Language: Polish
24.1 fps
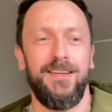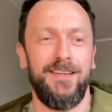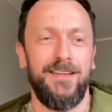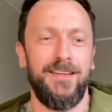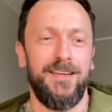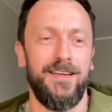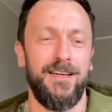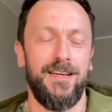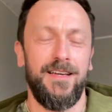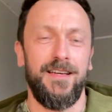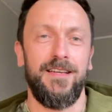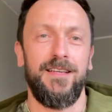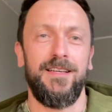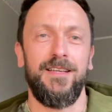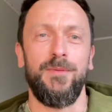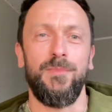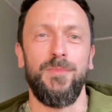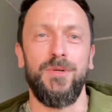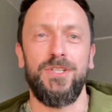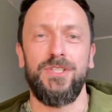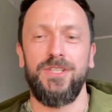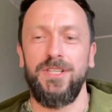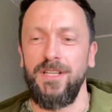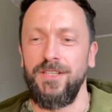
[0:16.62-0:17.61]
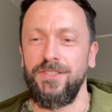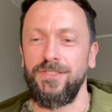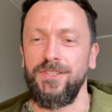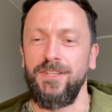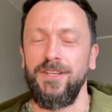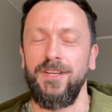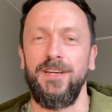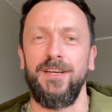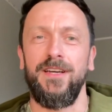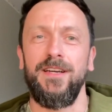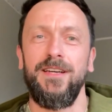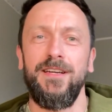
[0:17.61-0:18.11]
E, I myślę,
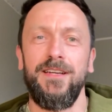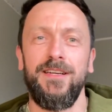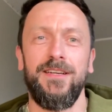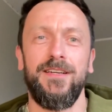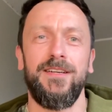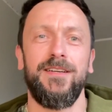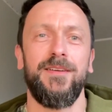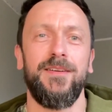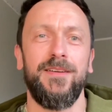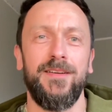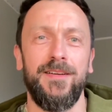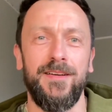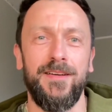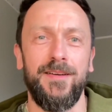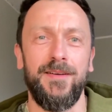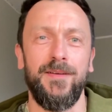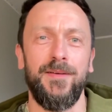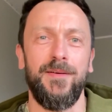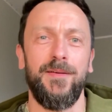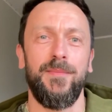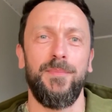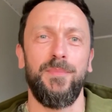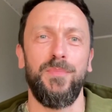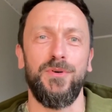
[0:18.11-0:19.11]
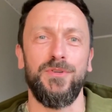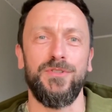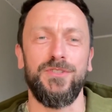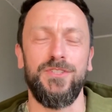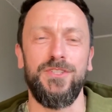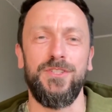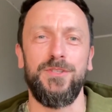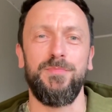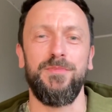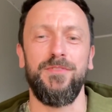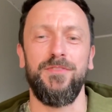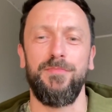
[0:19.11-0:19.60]
że
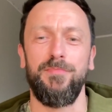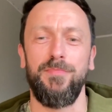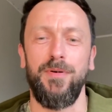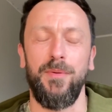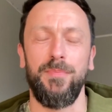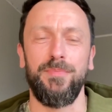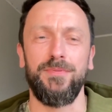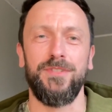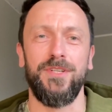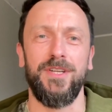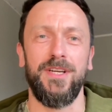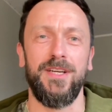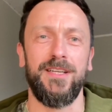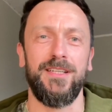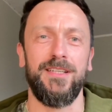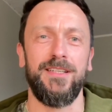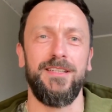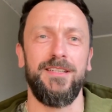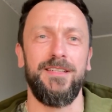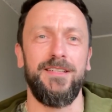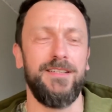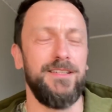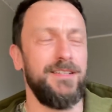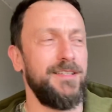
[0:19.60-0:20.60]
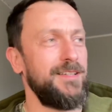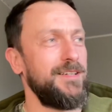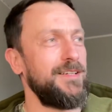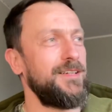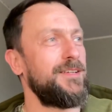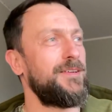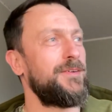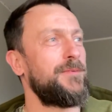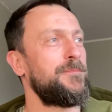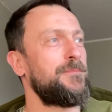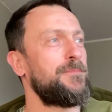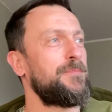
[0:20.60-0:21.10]
poszliśmy w poprzek
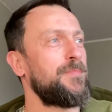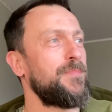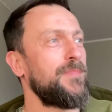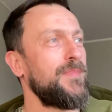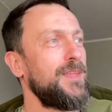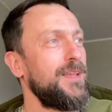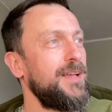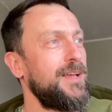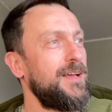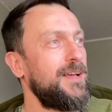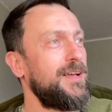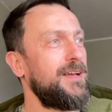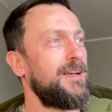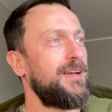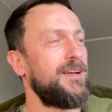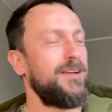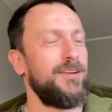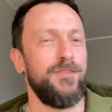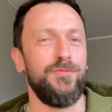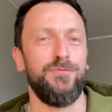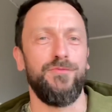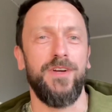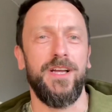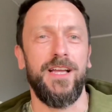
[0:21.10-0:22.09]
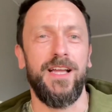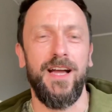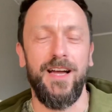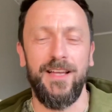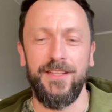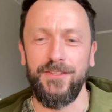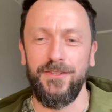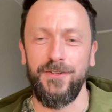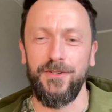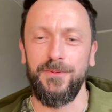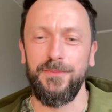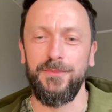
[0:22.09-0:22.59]
i
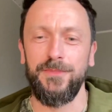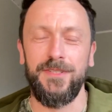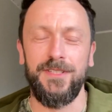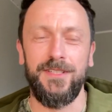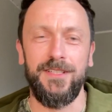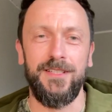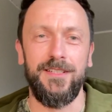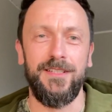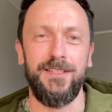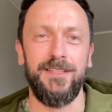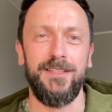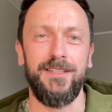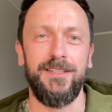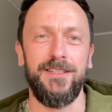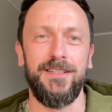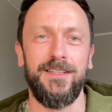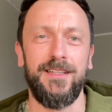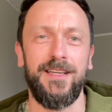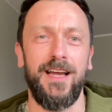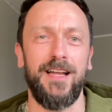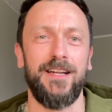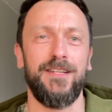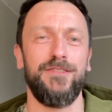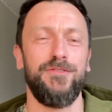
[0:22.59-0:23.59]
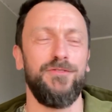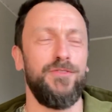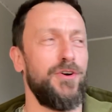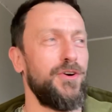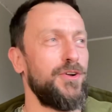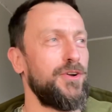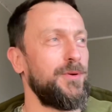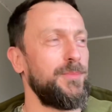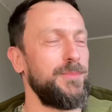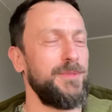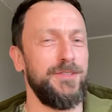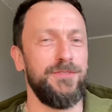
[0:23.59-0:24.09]
weganom, i
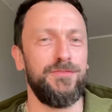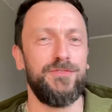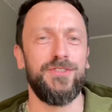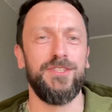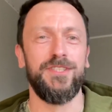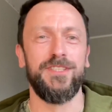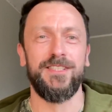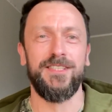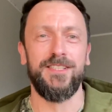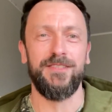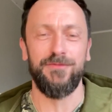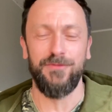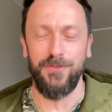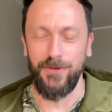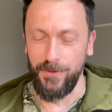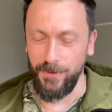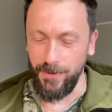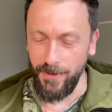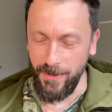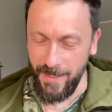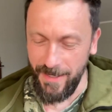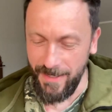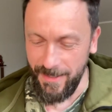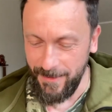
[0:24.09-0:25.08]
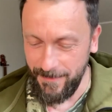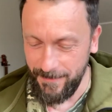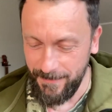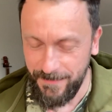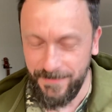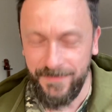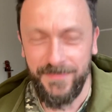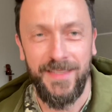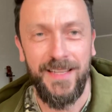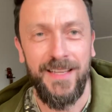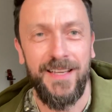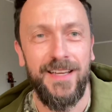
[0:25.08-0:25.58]
karniworom, i wszystkim w ogóle
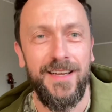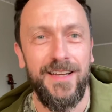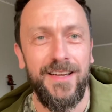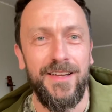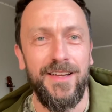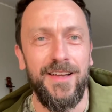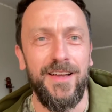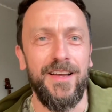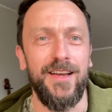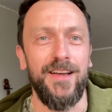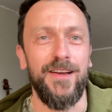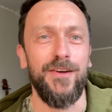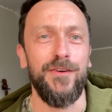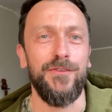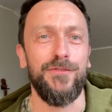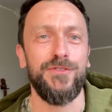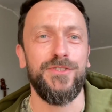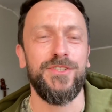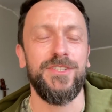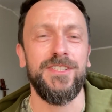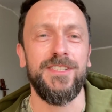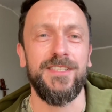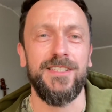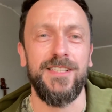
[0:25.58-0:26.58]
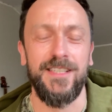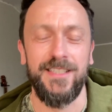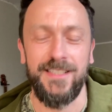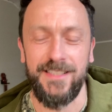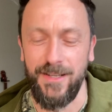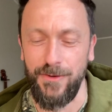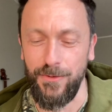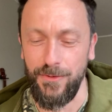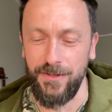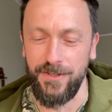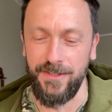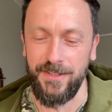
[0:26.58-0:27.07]
E, wszystkie
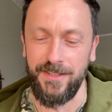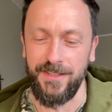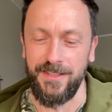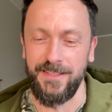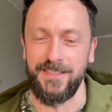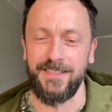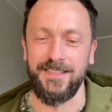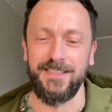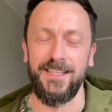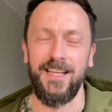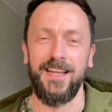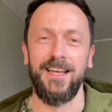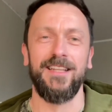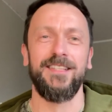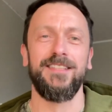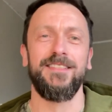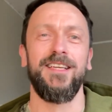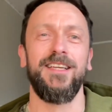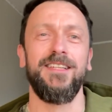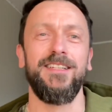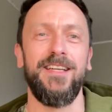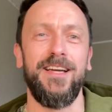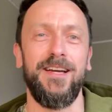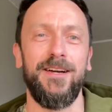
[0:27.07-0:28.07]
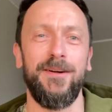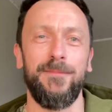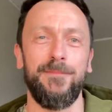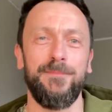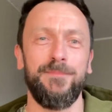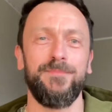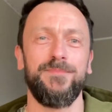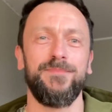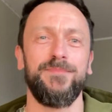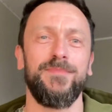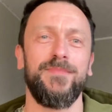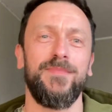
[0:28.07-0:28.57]
za e, zalecenia
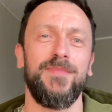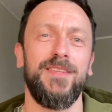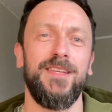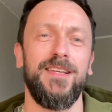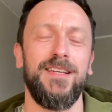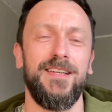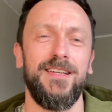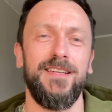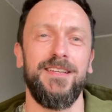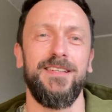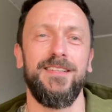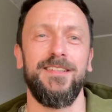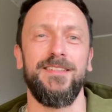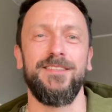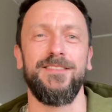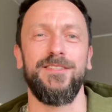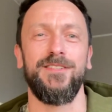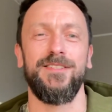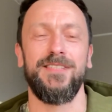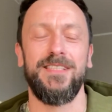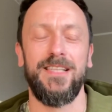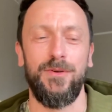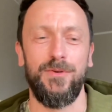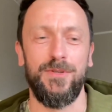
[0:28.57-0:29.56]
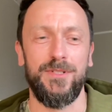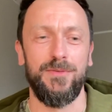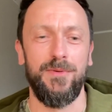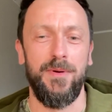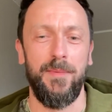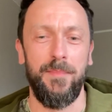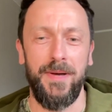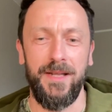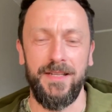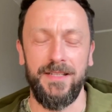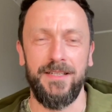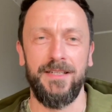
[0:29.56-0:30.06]
e, zostały
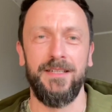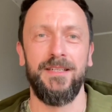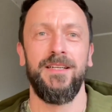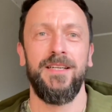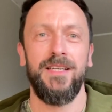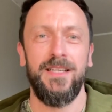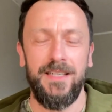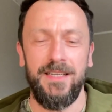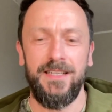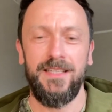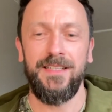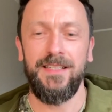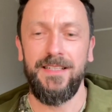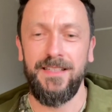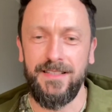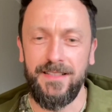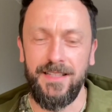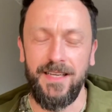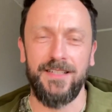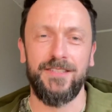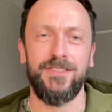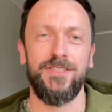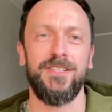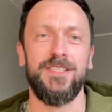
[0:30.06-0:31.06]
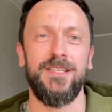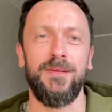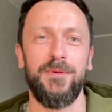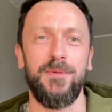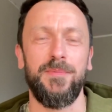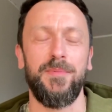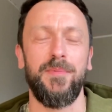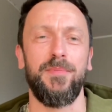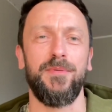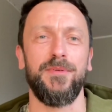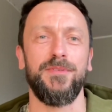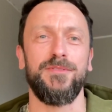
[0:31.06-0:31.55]
złamane i tak
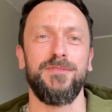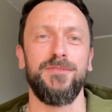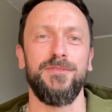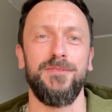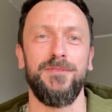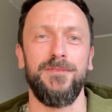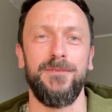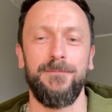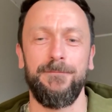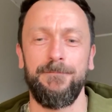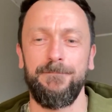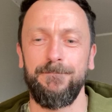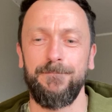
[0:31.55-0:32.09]
czasami po prostu